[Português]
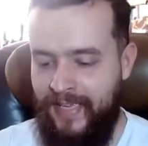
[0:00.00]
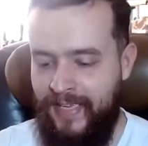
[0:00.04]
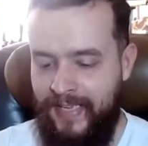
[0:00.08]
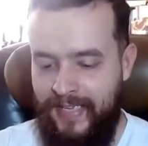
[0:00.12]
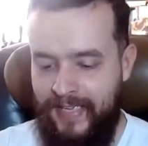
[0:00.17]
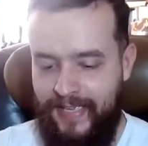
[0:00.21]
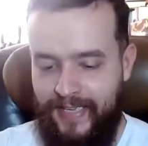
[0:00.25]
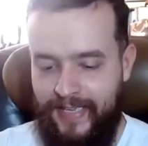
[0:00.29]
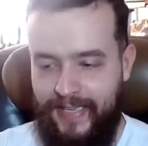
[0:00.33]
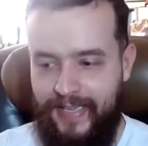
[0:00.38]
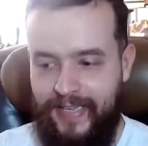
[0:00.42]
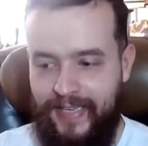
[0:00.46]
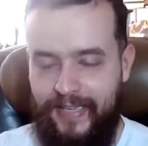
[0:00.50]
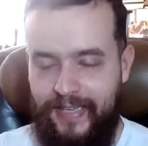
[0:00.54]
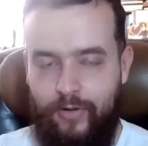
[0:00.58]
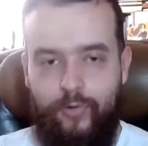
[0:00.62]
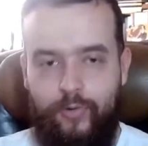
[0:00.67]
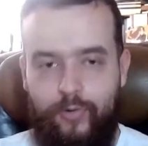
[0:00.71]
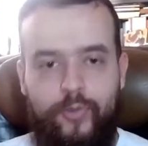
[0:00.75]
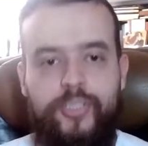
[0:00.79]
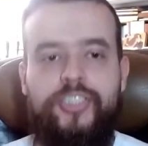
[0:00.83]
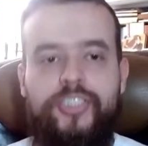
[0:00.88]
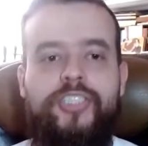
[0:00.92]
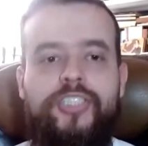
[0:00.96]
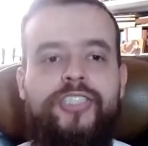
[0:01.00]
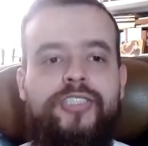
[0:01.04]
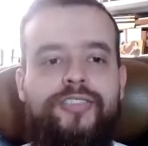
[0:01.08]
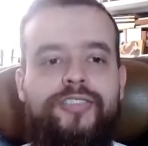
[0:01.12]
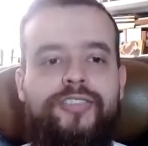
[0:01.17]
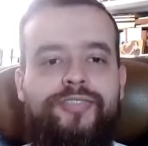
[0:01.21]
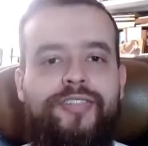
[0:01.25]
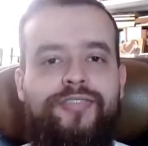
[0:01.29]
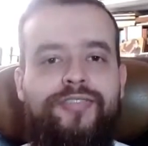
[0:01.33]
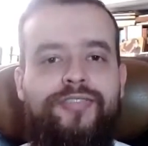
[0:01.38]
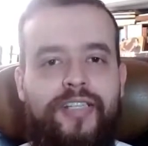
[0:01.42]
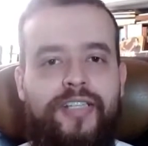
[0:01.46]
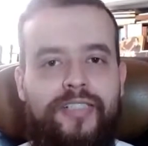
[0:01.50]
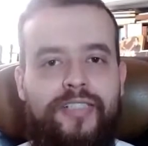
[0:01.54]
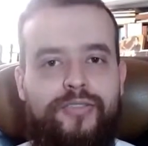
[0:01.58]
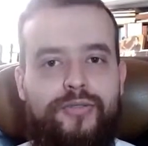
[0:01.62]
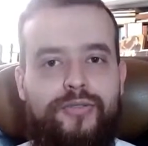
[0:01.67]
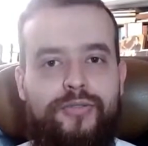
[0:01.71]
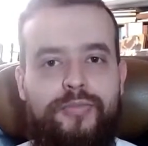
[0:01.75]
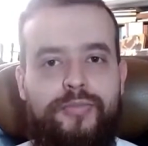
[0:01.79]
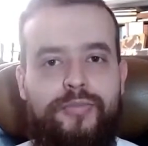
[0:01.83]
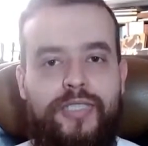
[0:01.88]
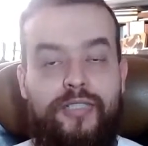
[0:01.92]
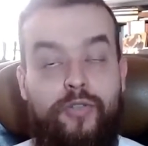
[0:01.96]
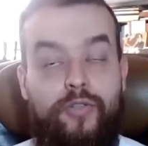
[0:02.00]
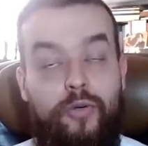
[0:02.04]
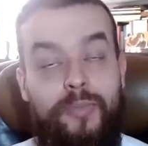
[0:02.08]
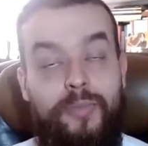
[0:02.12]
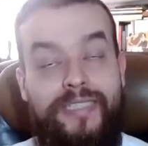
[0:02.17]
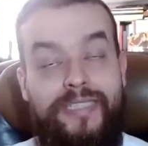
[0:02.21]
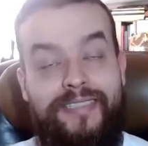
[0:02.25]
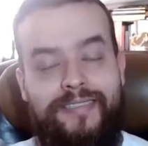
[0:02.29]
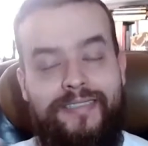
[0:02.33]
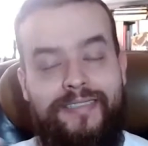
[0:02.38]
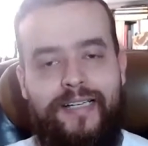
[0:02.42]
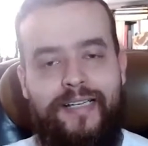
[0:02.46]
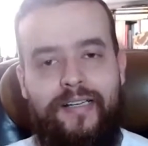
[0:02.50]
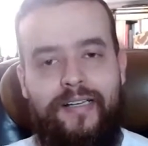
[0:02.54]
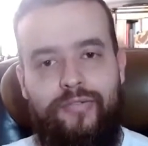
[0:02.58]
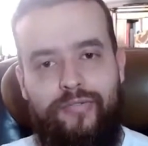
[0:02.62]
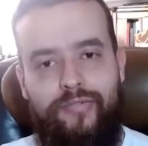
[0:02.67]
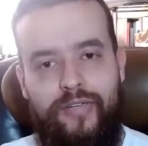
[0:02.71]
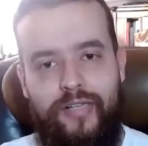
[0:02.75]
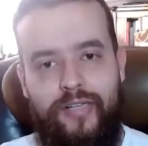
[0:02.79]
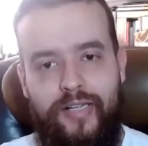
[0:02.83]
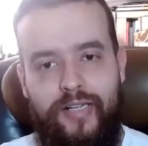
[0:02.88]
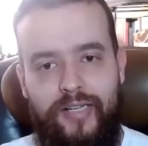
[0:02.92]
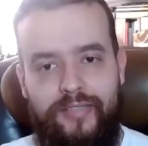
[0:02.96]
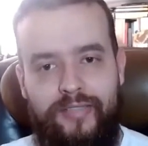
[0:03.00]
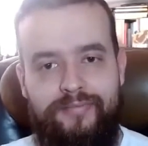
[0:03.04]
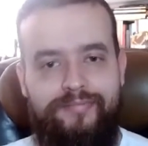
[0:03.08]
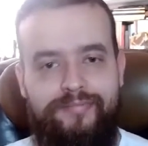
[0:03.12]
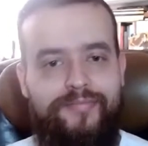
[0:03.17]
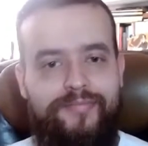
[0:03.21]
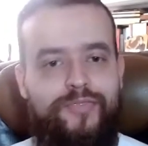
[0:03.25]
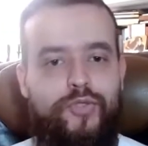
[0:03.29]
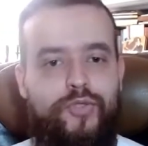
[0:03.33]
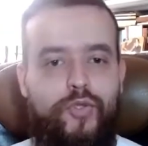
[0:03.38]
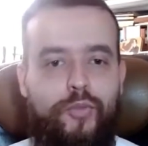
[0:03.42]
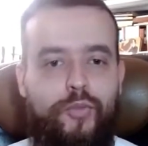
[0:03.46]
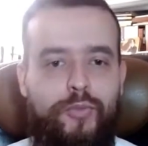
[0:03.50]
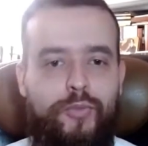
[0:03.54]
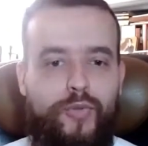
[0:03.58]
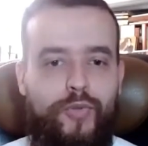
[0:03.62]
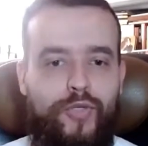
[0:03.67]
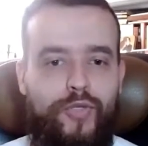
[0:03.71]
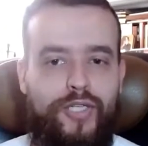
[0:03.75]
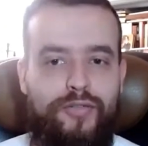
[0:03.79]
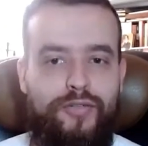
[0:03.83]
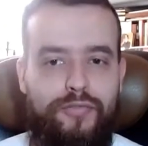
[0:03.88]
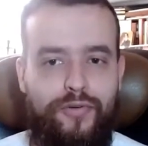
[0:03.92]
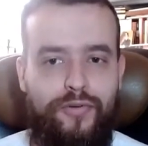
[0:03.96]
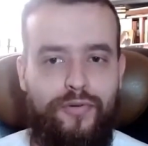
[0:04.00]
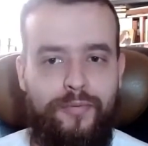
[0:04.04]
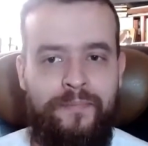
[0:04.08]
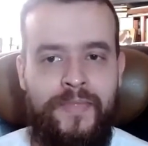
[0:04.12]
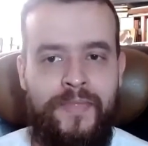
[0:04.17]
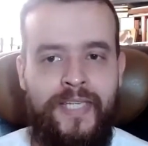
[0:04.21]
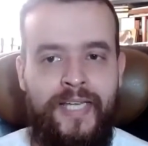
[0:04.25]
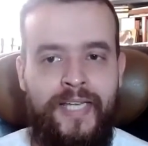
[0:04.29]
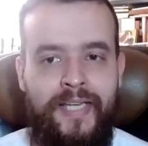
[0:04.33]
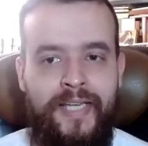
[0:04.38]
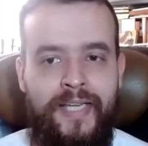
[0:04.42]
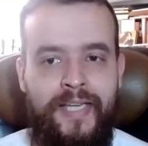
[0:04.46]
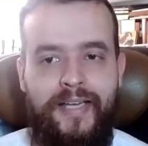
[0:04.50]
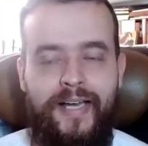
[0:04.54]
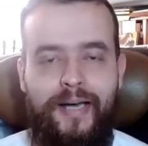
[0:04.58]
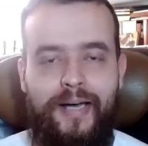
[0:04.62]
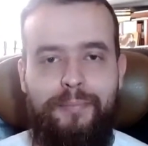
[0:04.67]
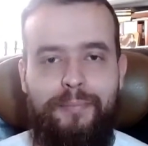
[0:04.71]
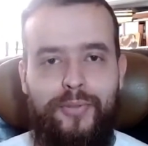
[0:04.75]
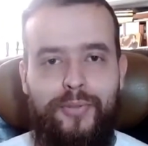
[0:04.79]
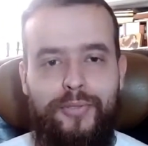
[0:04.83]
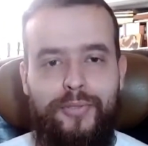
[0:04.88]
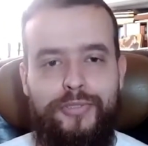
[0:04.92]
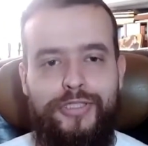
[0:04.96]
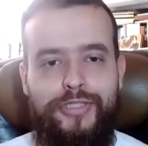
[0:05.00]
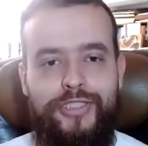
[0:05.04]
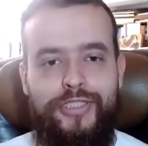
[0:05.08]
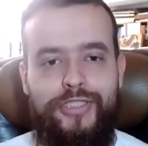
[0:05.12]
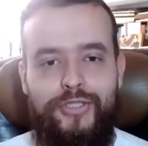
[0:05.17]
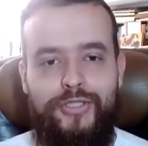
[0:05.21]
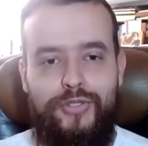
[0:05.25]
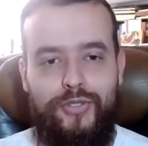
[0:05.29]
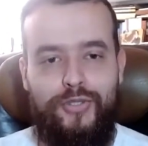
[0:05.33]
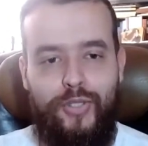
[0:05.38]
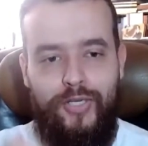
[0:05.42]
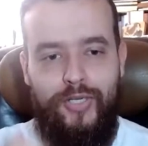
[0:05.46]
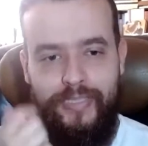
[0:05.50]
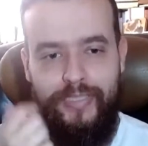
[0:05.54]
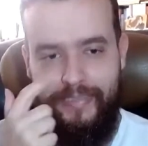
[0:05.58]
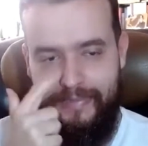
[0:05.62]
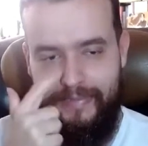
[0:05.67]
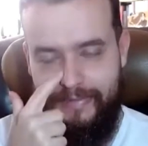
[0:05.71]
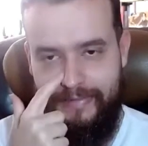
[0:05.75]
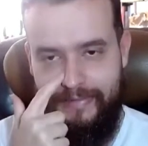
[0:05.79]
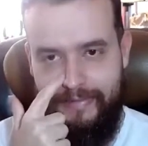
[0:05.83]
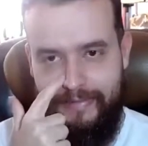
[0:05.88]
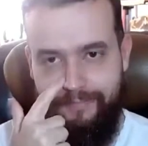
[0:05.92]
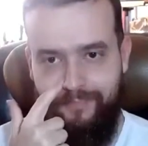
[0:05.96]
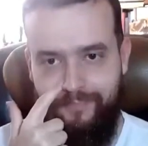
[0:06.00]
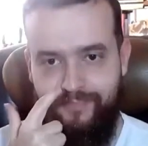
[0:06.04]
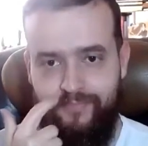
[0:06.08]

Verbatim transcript: É, hoje a gente vai falar sobre, começar a falar sobre o livro Apologia de Sócrates,